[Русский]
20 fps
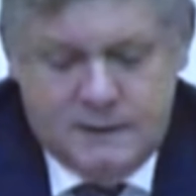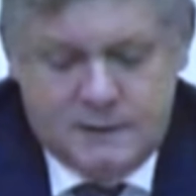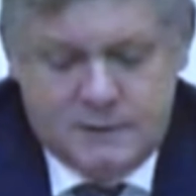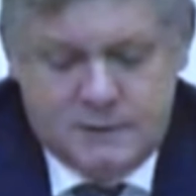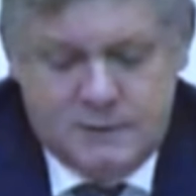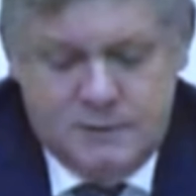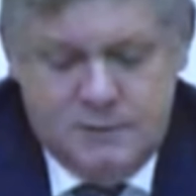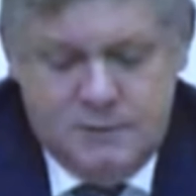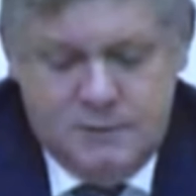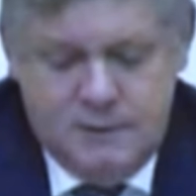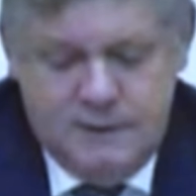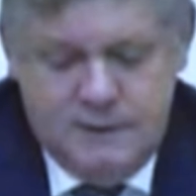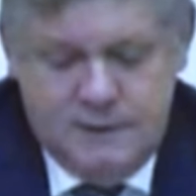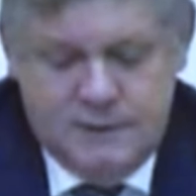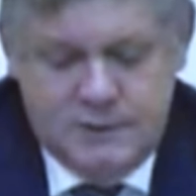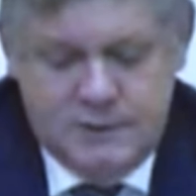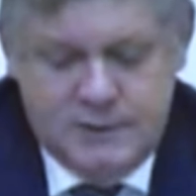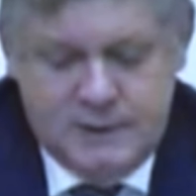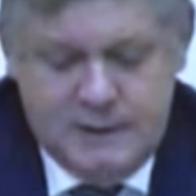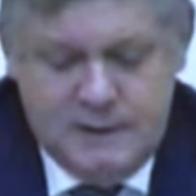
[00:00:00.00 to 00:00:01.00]
что из
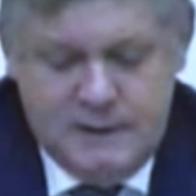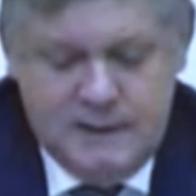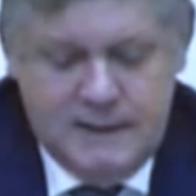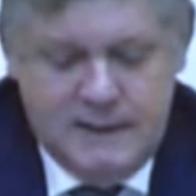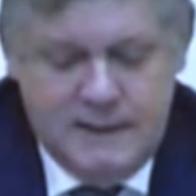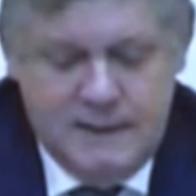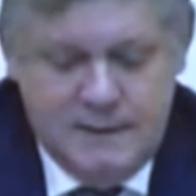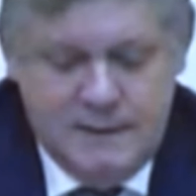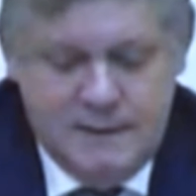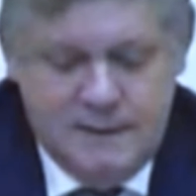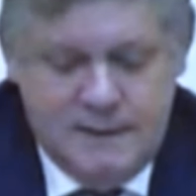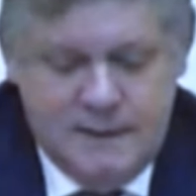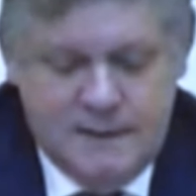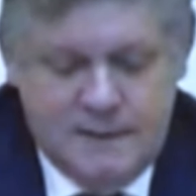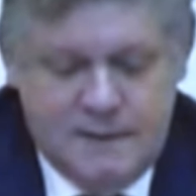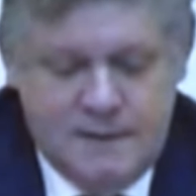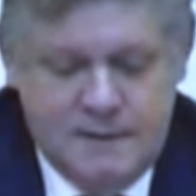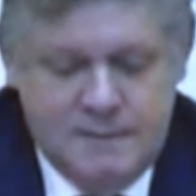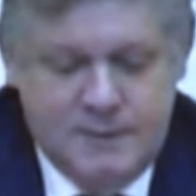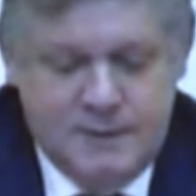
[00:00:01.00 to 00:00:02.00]
числа
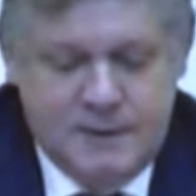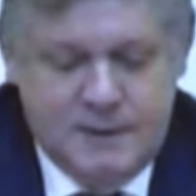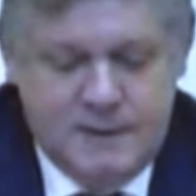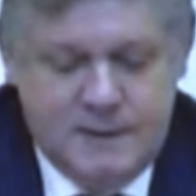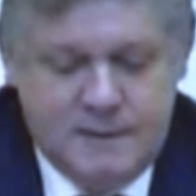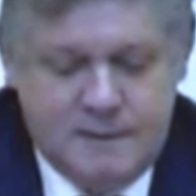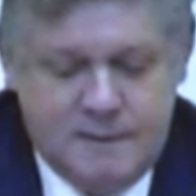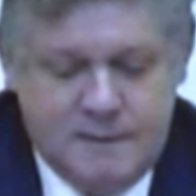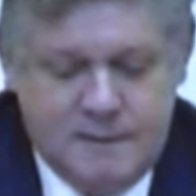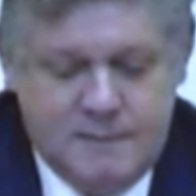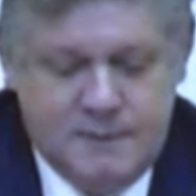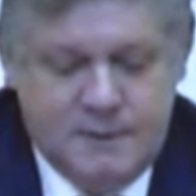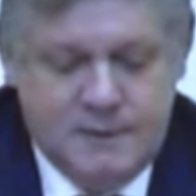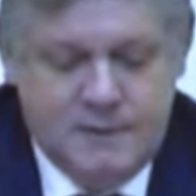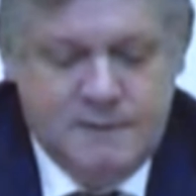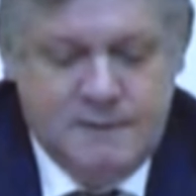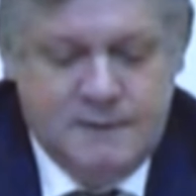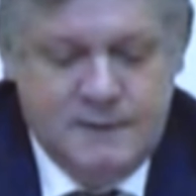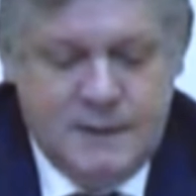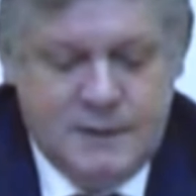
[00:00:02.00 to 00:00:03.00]
организаций, непосредственно
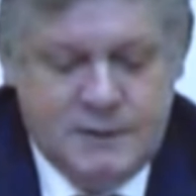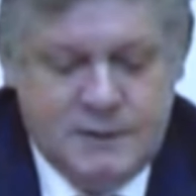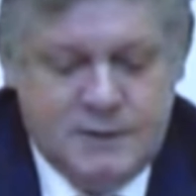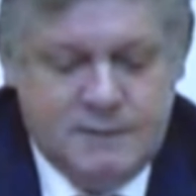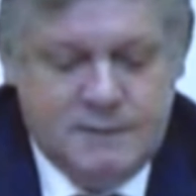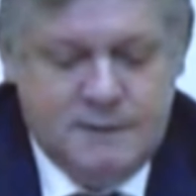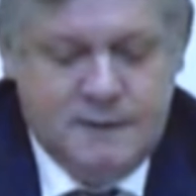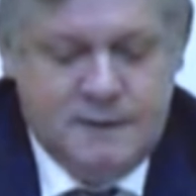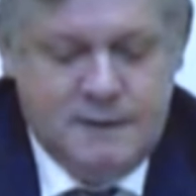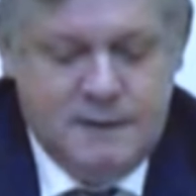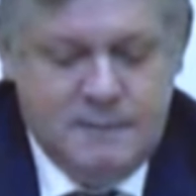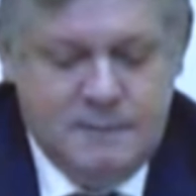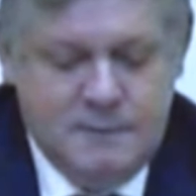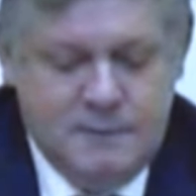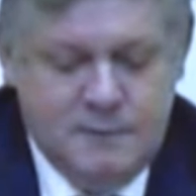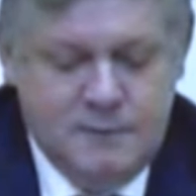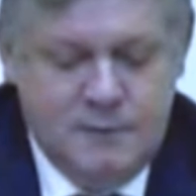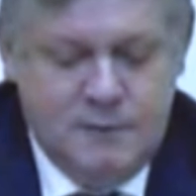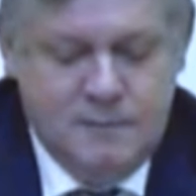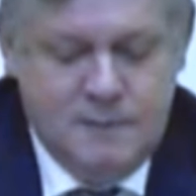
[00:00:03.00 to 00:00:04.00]
производящих
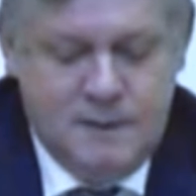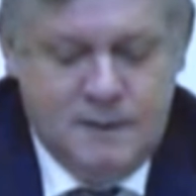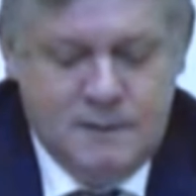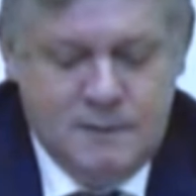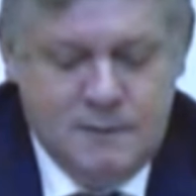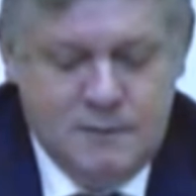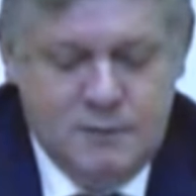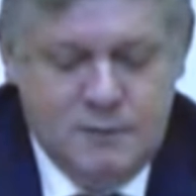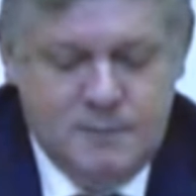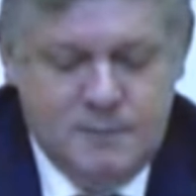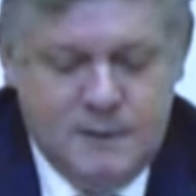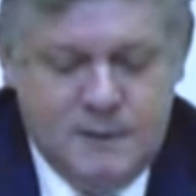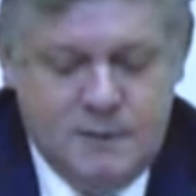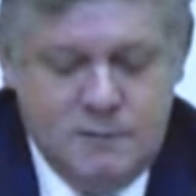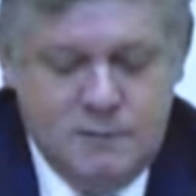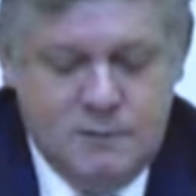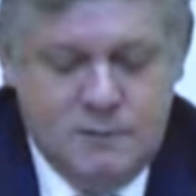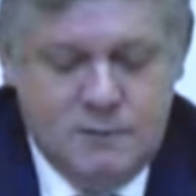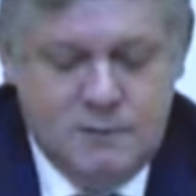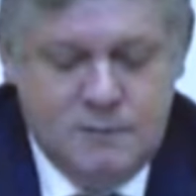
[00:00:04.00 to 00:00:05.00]
востребованную оборонную
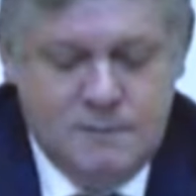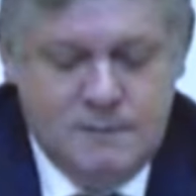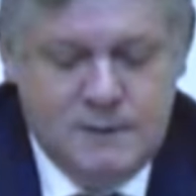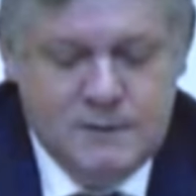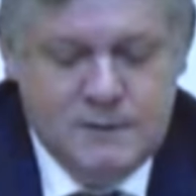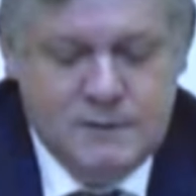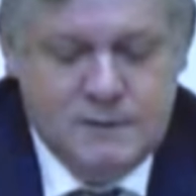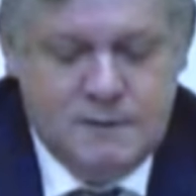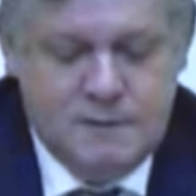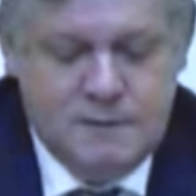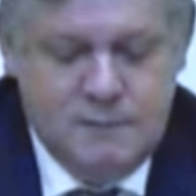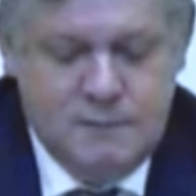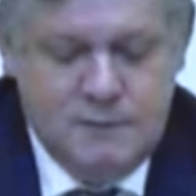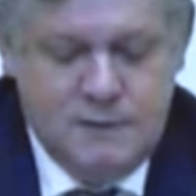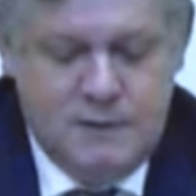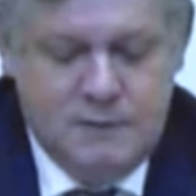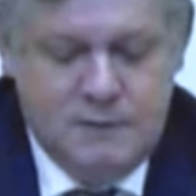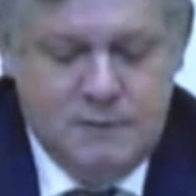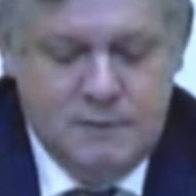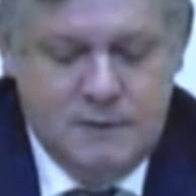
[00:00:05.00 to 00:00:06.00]
продукцию, большинство
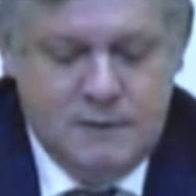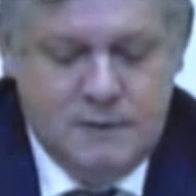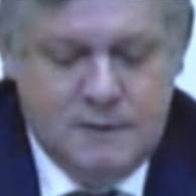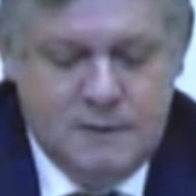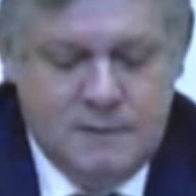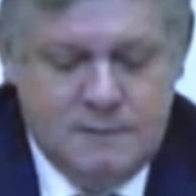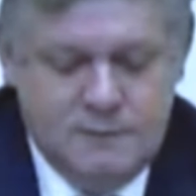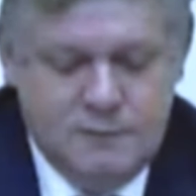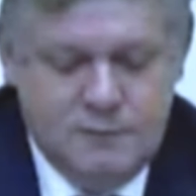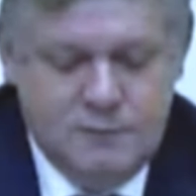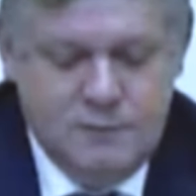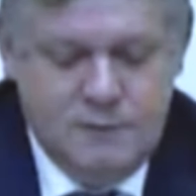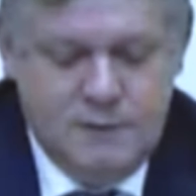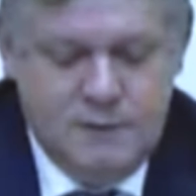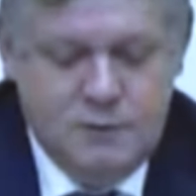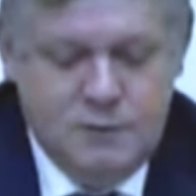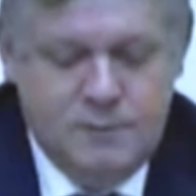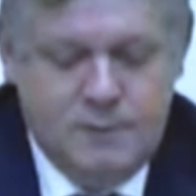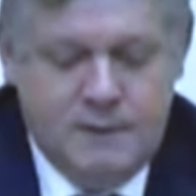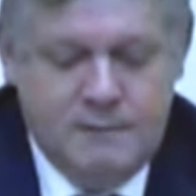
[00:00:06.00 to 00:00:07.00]
находятся в
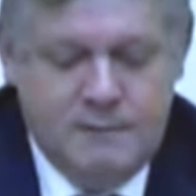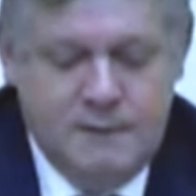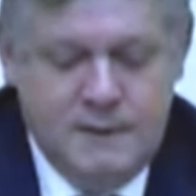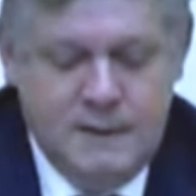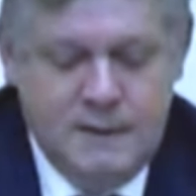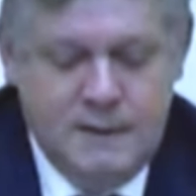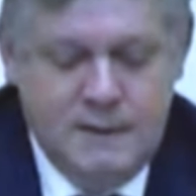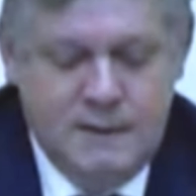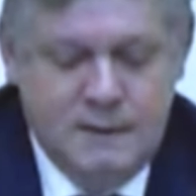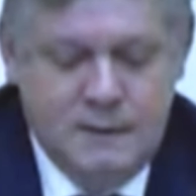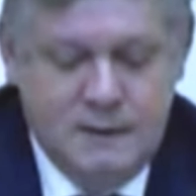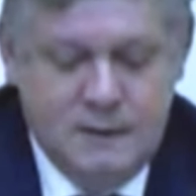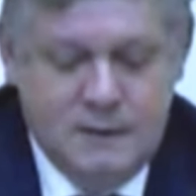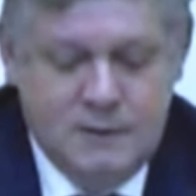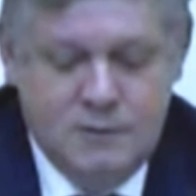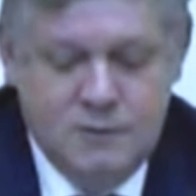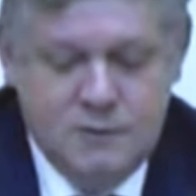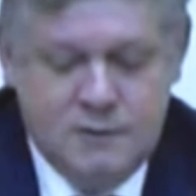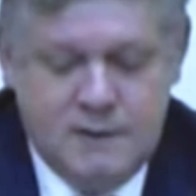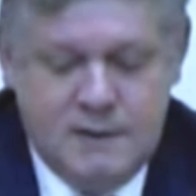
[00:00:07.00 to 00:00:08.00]
контуре управления
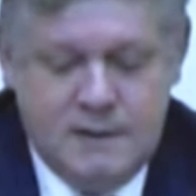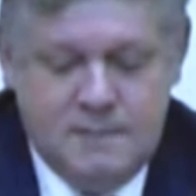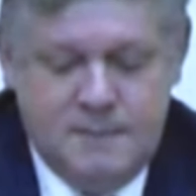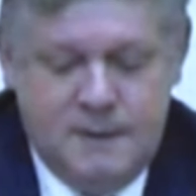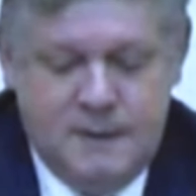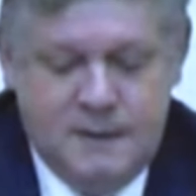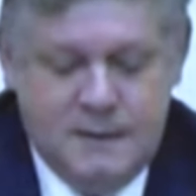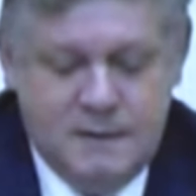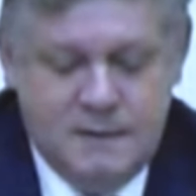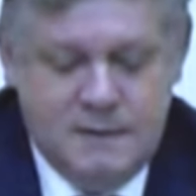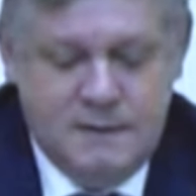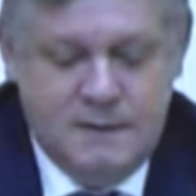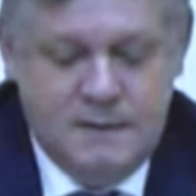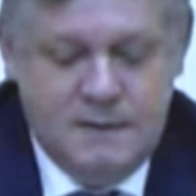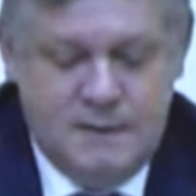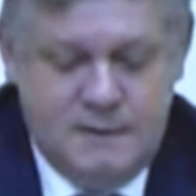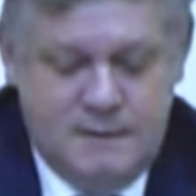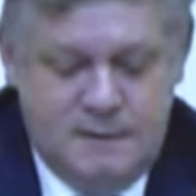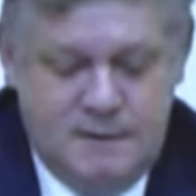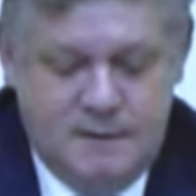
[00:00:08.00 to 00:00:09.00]
госкорпорации
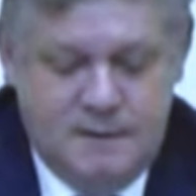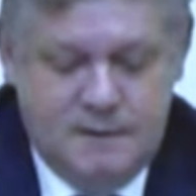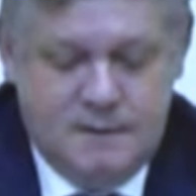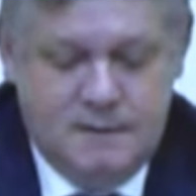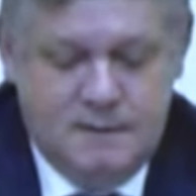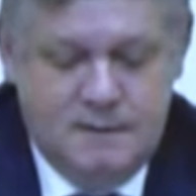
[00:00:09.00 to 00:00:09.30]
«Ростех».